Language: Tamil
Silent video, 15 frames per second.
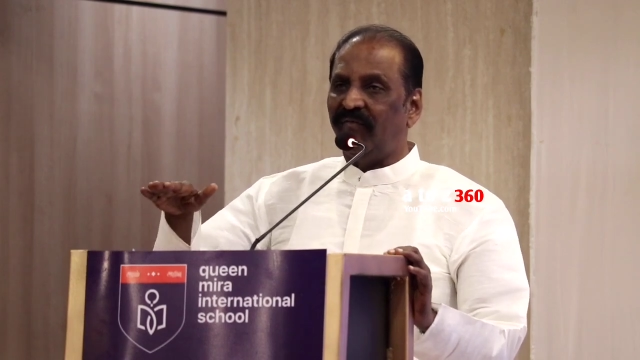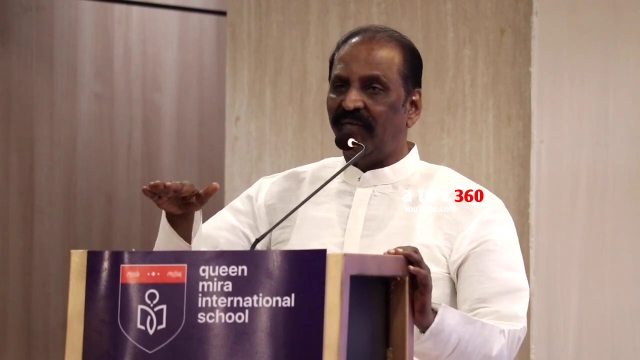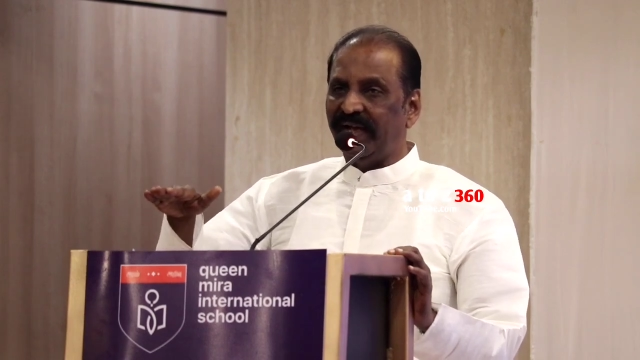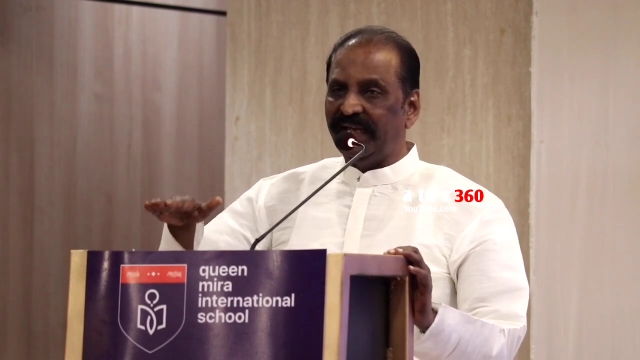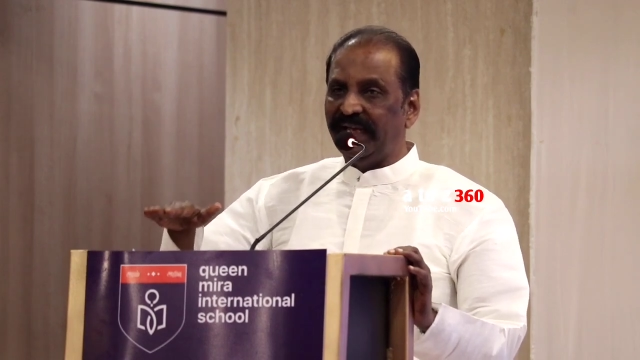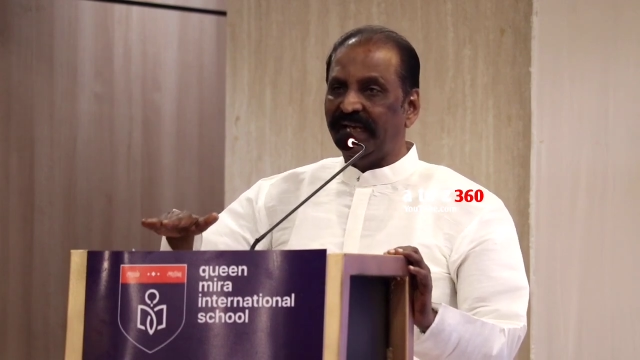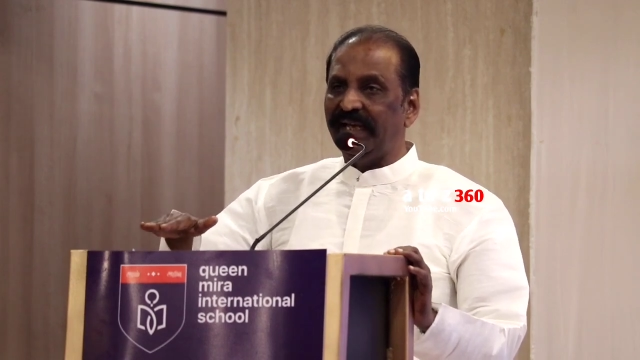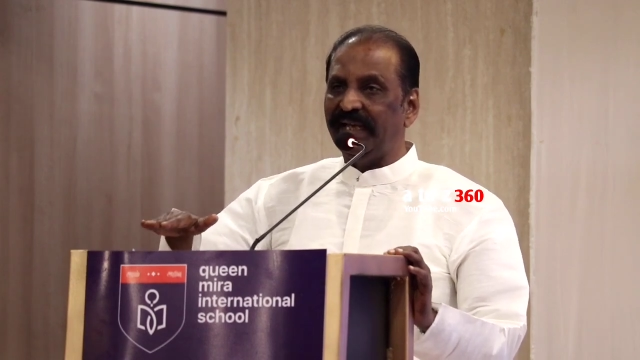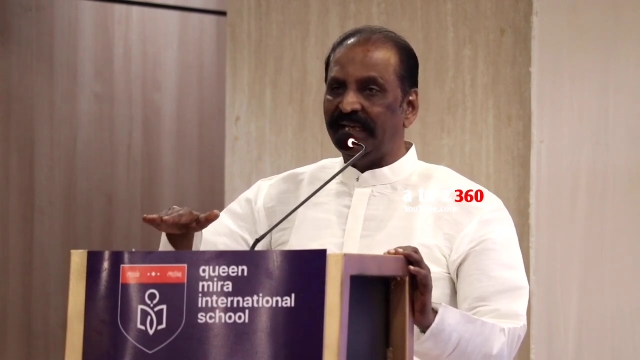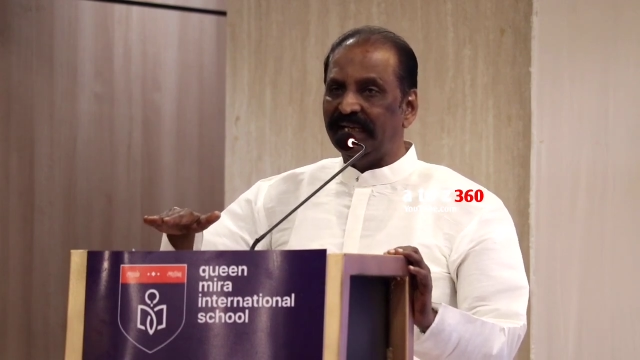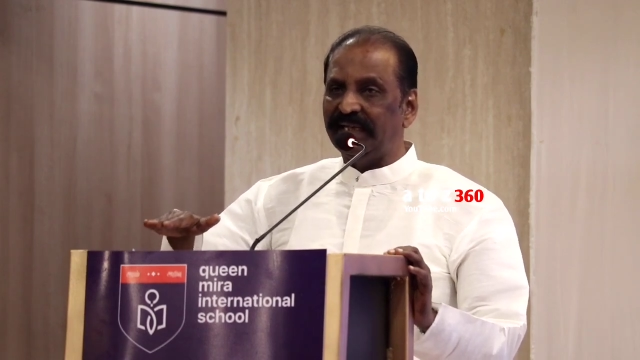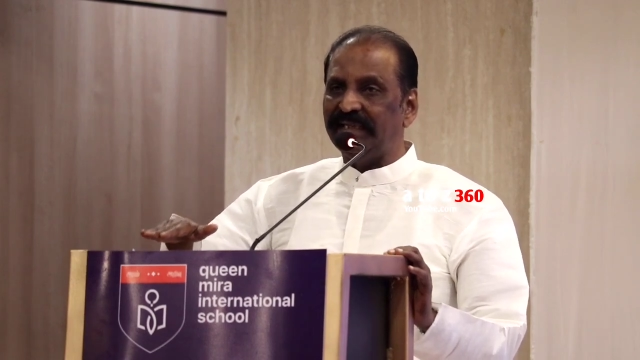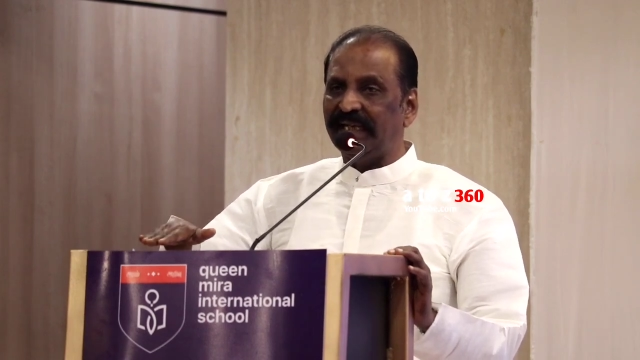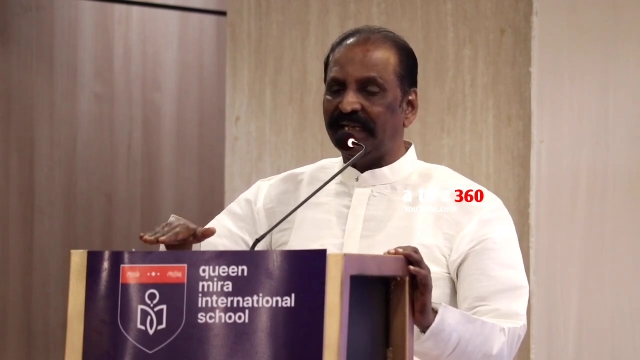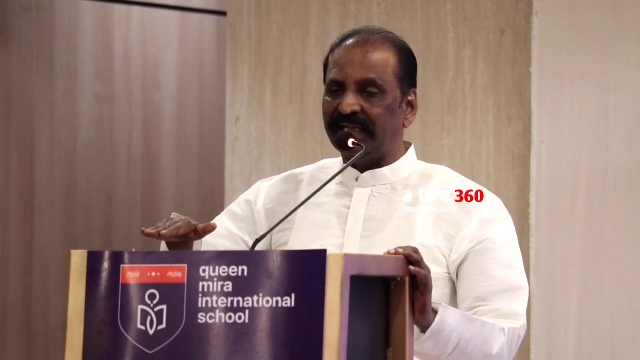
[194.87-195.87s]
வைகை
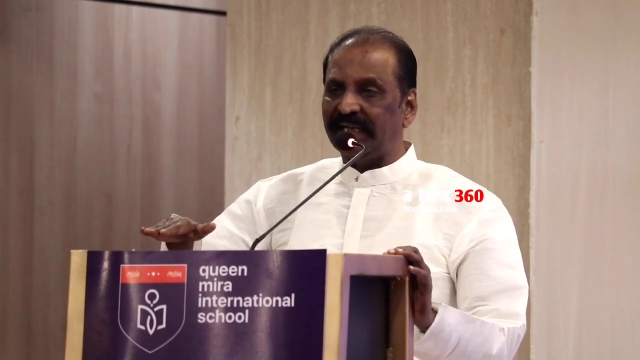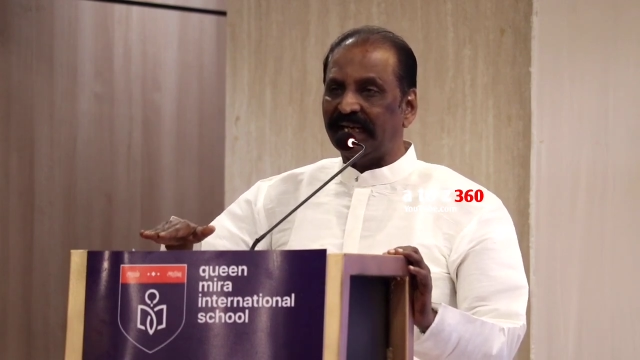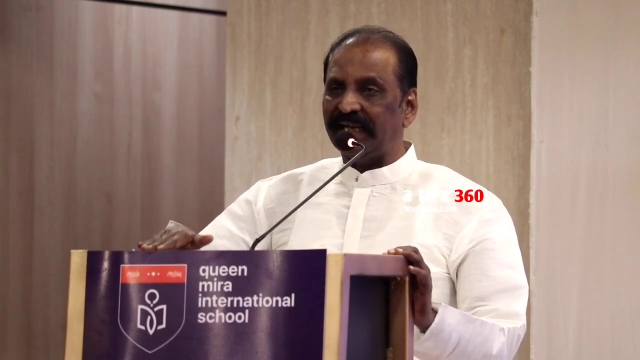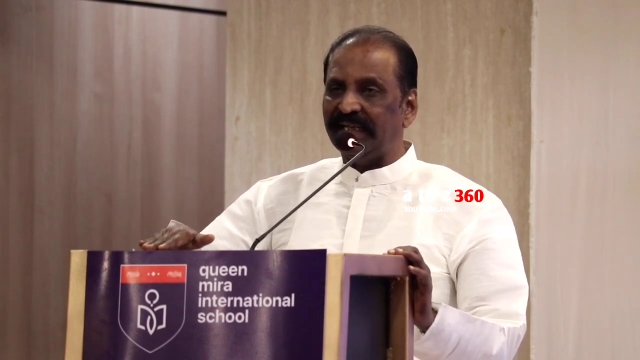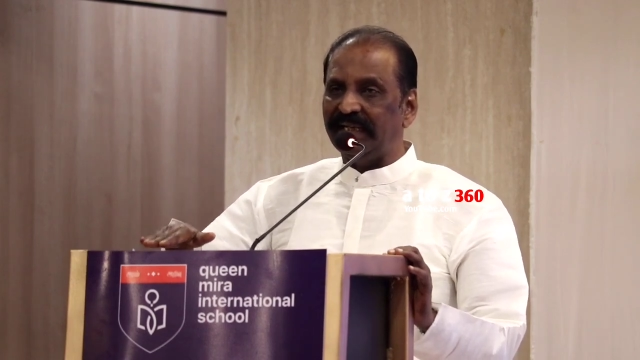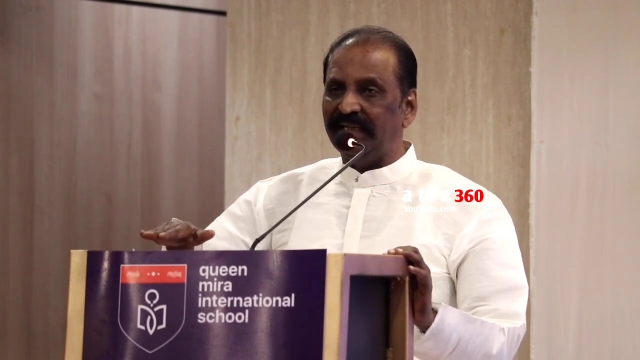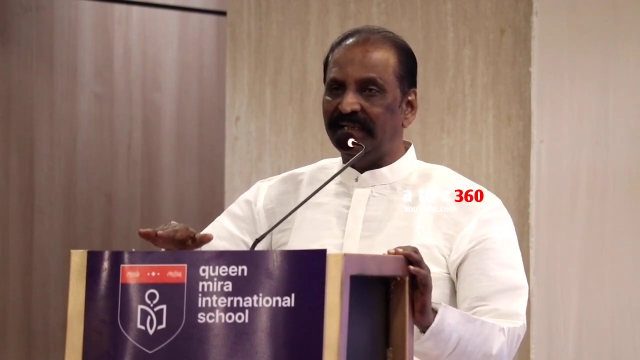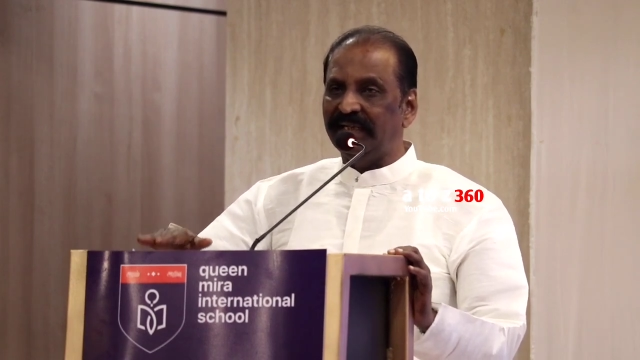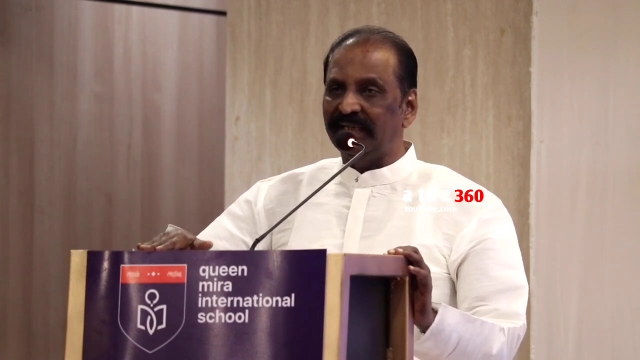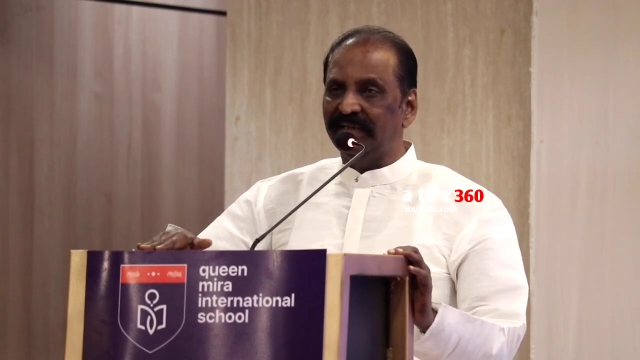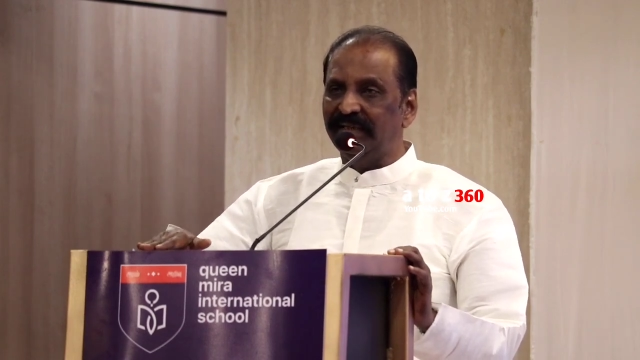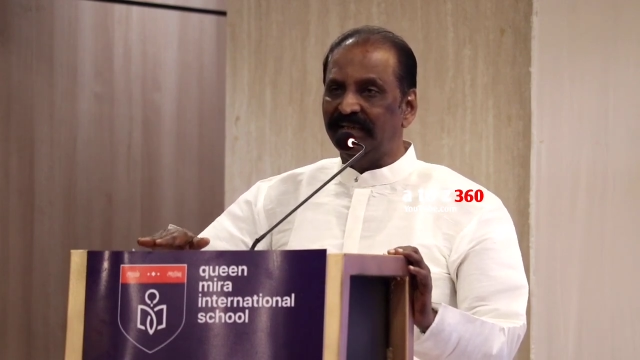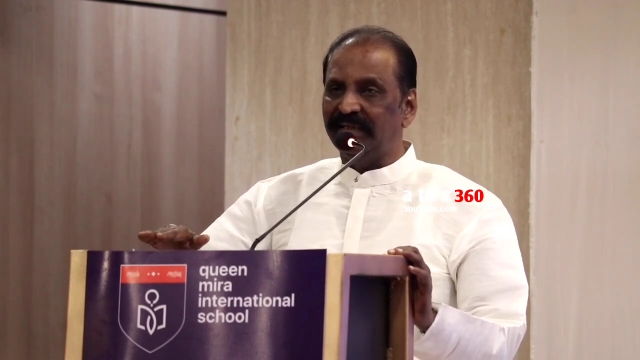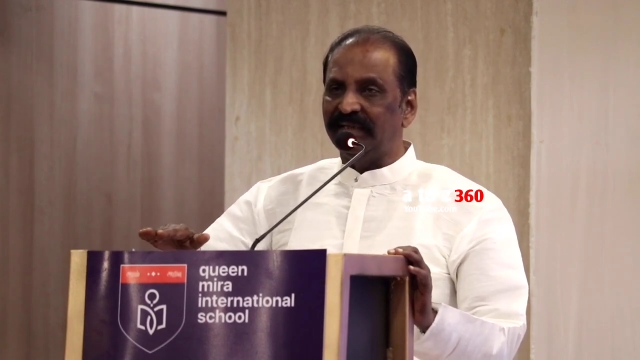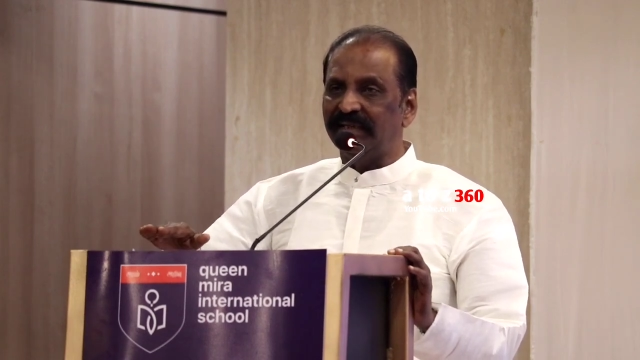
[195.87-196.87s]

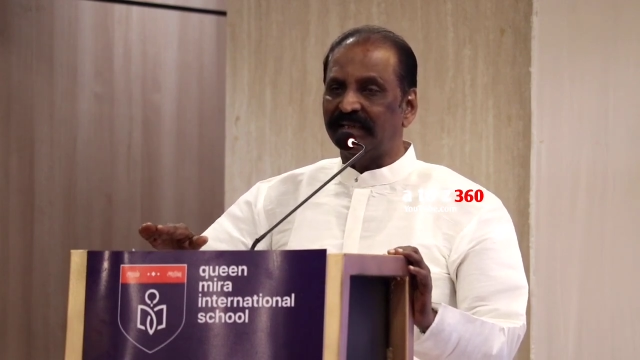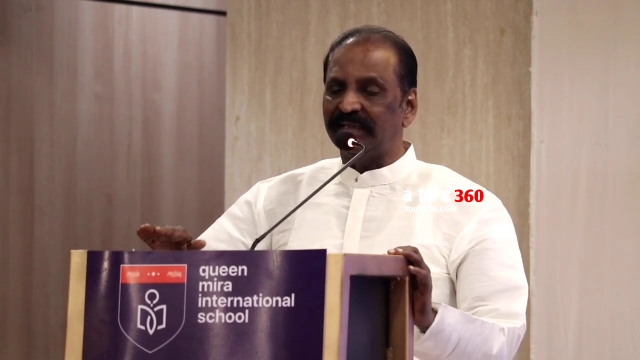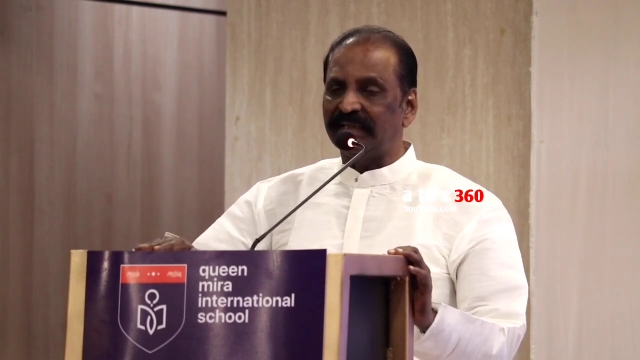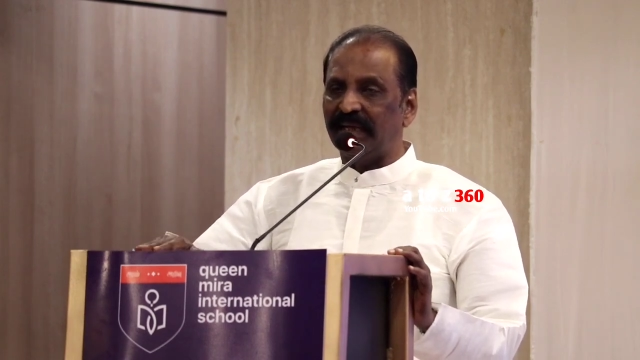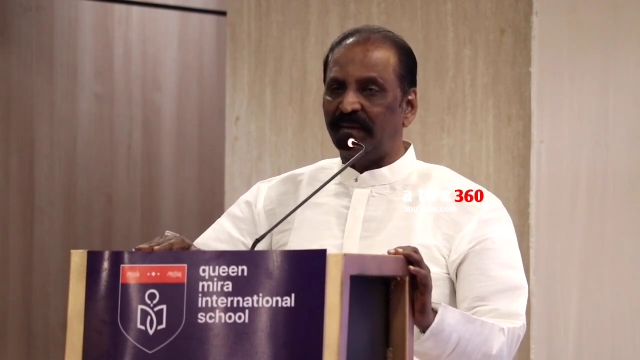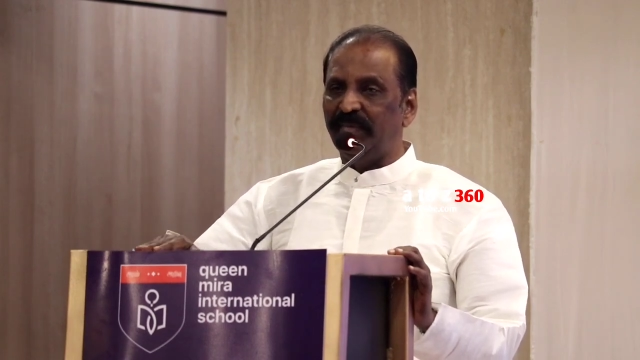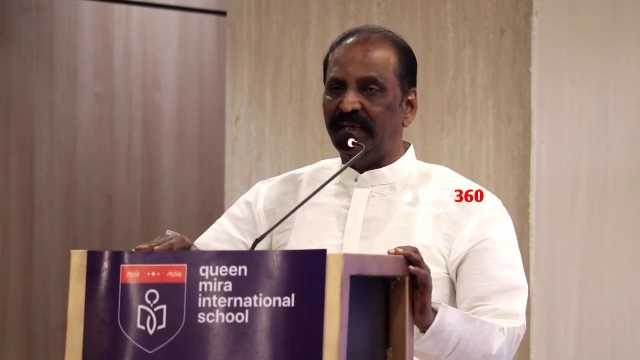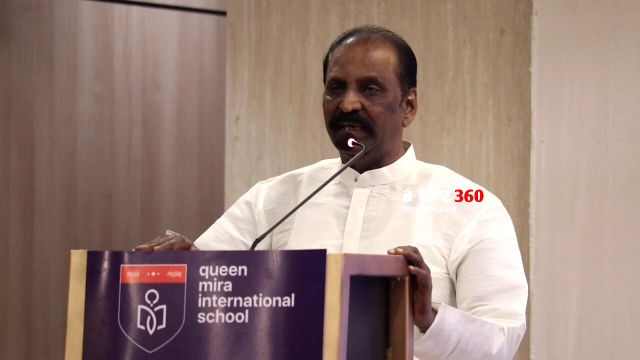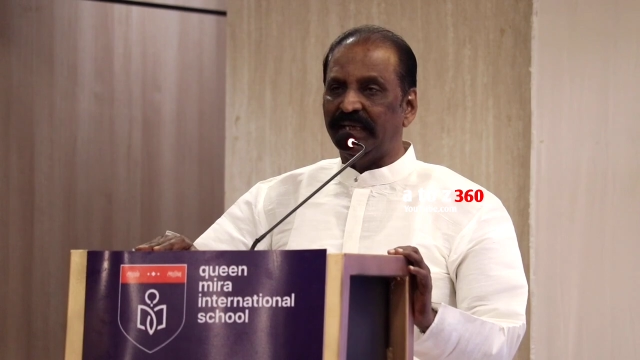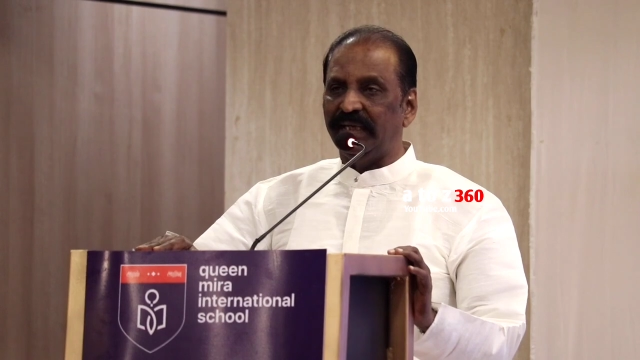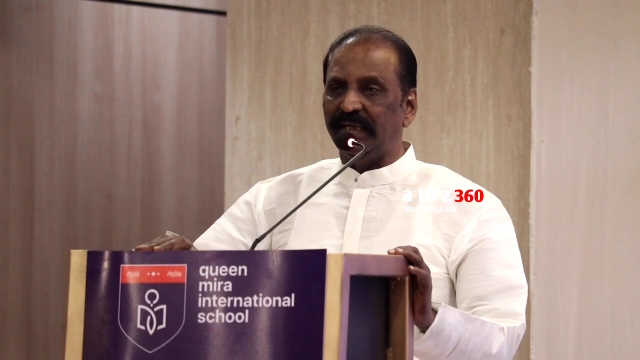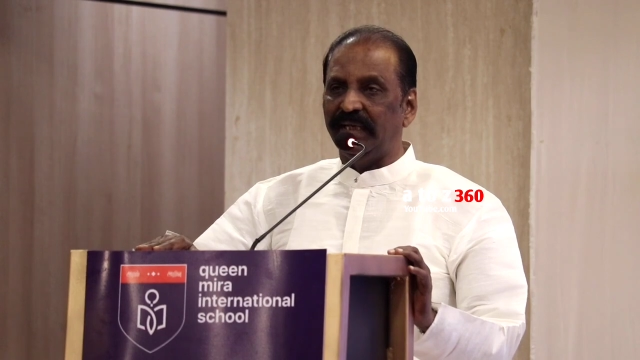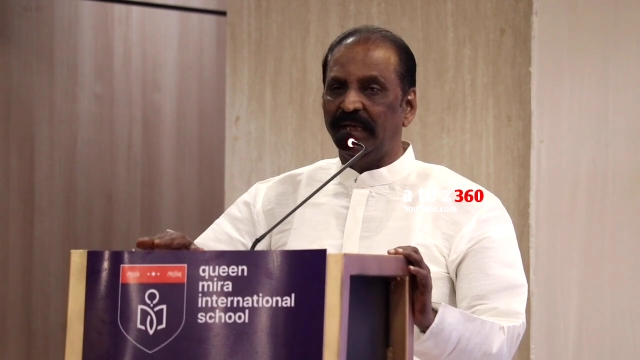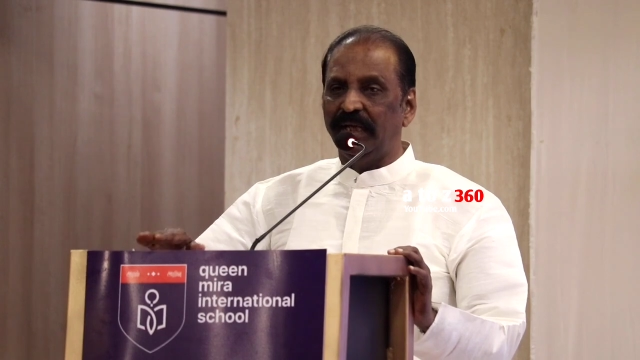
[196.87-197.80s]
நதிக்கரையிலிருந்து தமிழை